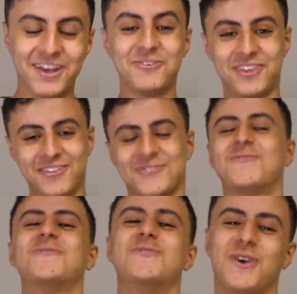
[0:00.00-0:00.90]
Écoutez, je
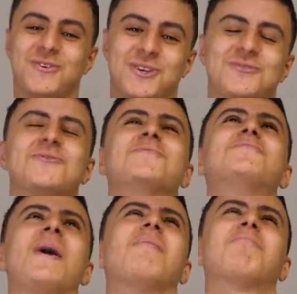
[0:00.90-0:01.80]
vous jure, écoutez jusqu'au bout.
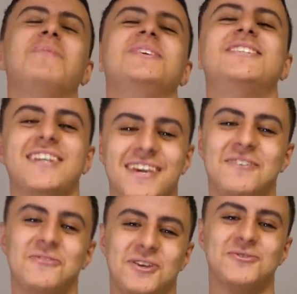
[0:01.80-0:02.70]
Par pitié,
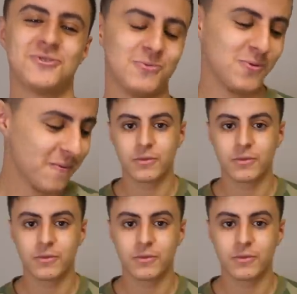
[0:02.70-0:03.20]
écoutez jusqu'au bout.